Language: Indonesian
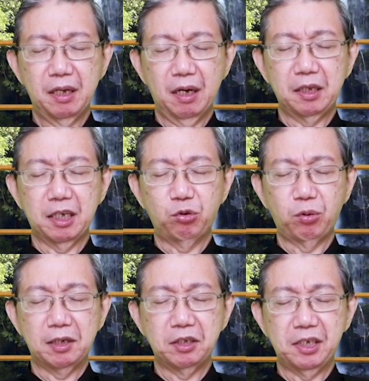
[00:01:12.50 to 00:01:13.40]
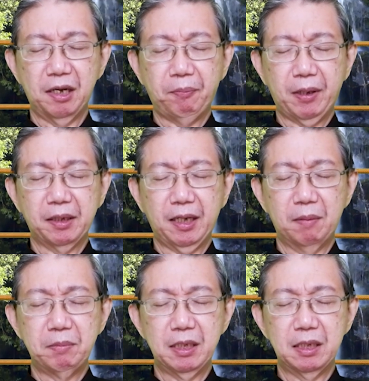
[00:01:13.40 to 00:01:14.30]
Kiranya Tuhan siapkan
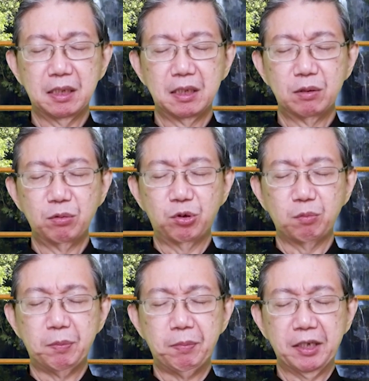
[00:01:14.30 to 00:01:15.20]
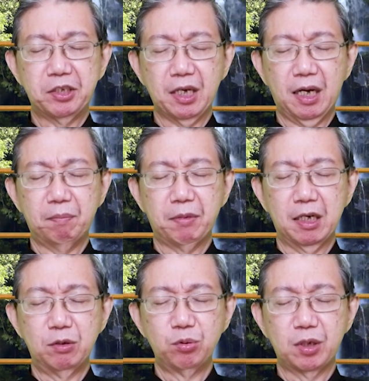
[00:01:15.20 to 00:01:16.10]
kami untuk membaca,
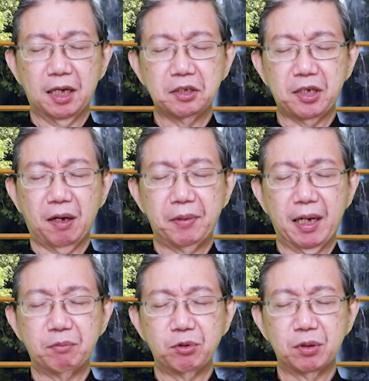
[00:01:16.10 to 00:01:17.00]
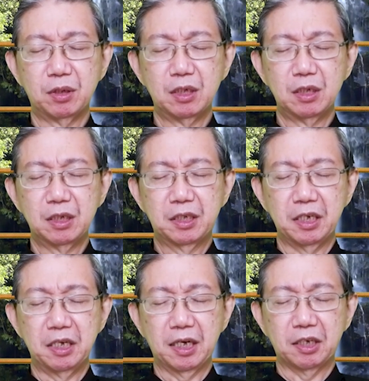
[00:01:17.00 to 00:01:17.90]
merenungkan sabdamu,
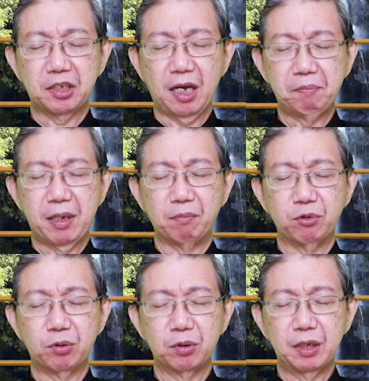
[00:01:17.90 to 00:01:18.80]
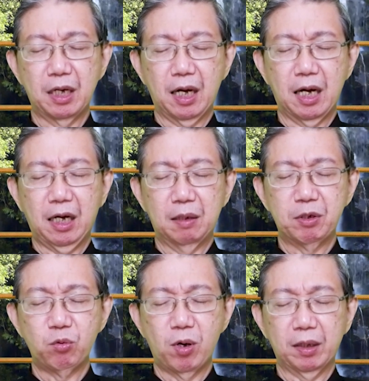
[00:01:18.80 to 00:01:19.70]
sehingga sabdamu yang akan
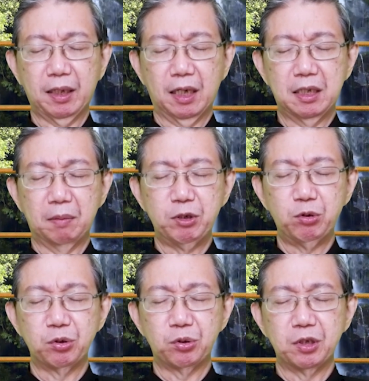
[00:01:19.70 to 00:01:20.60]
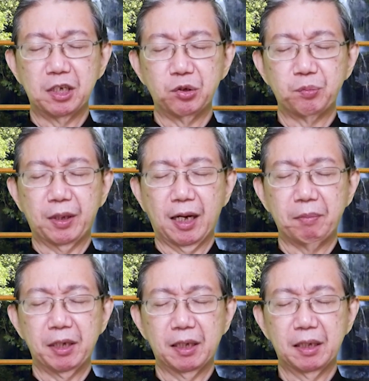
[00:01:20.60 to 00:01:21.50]
menguatkan dan menuntun hidup
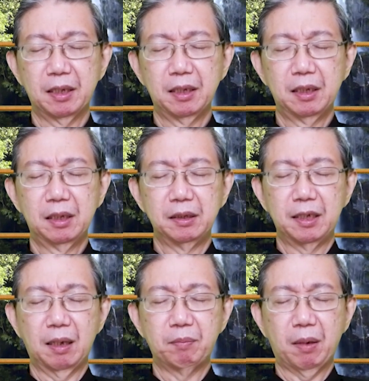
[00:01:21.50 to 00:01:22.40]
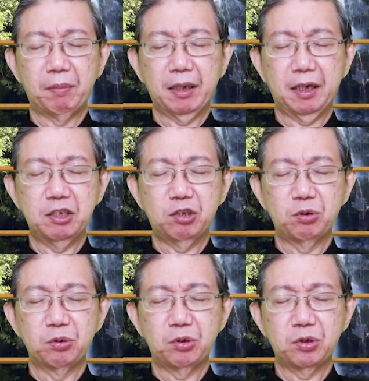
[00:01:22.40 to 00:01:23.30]
kami. Dalam nama
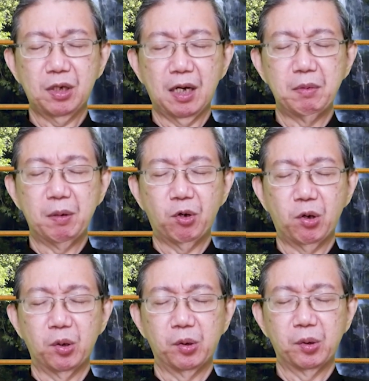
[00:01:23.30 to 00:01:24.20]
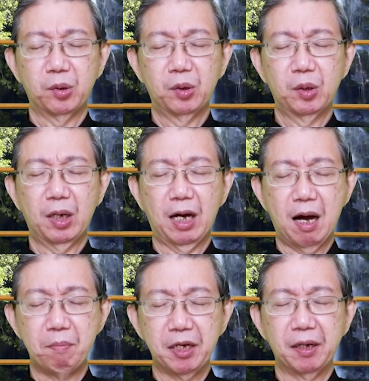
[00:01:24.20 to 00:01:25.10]
Kristus kami mohon.
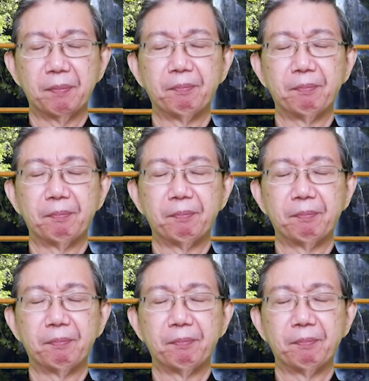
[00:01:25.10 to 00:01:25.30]
Amin.